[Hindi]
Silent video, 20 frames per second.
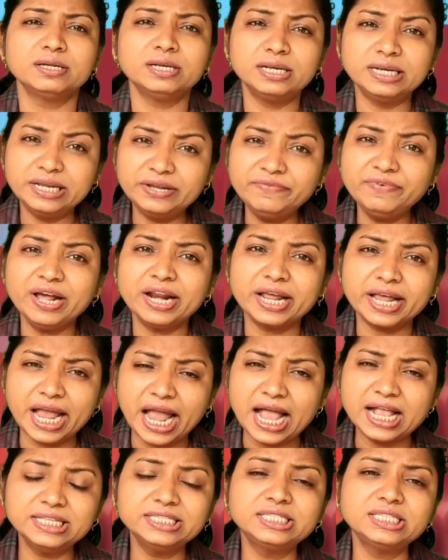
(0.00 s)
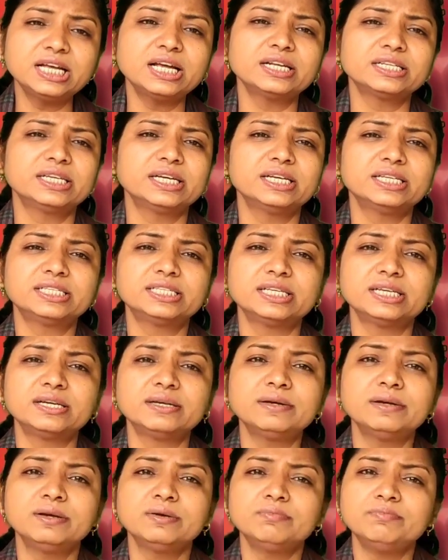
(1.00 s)
लीवर कैंसर
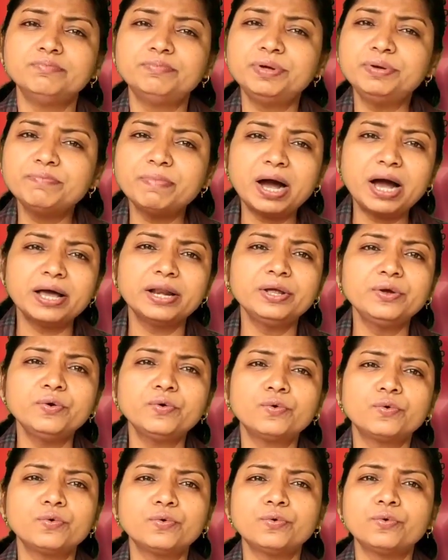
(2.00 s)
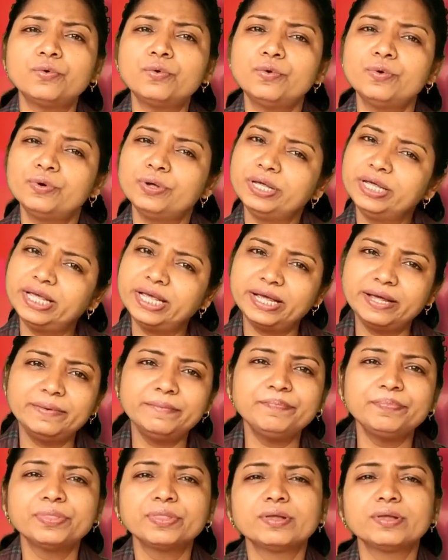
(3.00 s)
जैसे बीमारियों को ये